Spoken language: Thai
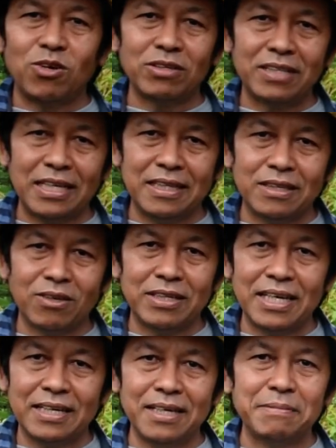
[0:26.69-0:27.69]
ท้องถิ่นตอน
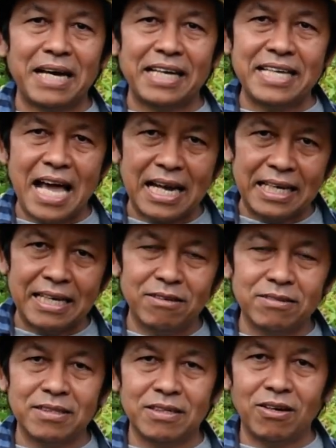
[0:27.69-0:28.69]
นี้เริ่มหายากแล้ว
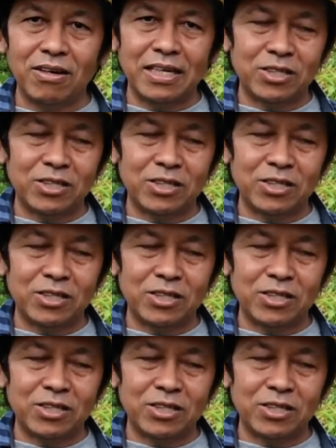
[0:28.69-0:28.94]
ก็เล